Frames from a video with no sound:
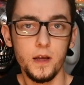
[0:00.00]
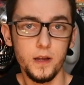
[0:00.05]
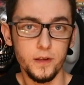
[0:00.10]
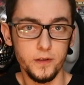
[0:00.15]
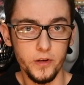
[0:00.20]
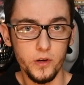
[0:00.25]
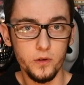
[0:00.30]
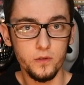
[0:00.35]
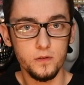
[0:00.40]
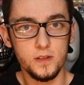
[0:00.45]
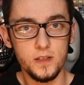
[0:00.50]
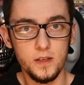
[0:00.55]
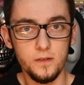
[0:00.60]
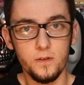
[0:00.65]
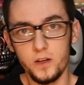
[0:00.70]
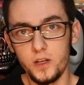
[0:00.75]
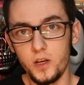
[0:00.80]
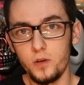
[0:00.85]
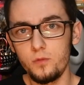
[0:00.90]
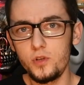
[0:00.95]
nie
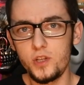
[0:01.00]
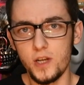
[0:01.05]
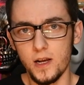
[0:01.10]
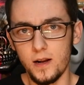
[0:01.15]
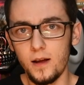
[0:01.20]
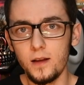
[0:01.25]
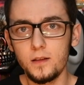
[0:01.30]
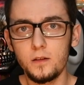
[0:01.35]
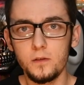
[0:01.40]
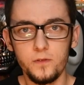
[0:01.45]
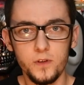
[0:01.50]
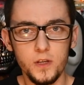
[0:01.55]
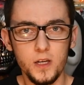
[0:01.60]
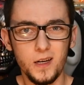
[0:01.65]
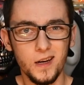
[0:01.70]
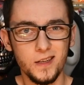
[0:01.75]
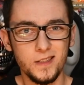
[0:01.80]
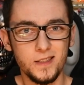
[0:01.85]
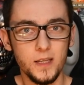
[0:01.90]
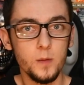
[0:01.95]
odzywa, nie udziela, to
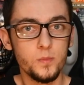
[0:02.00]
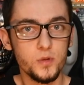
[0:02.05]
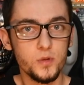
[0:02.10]
wynika z jej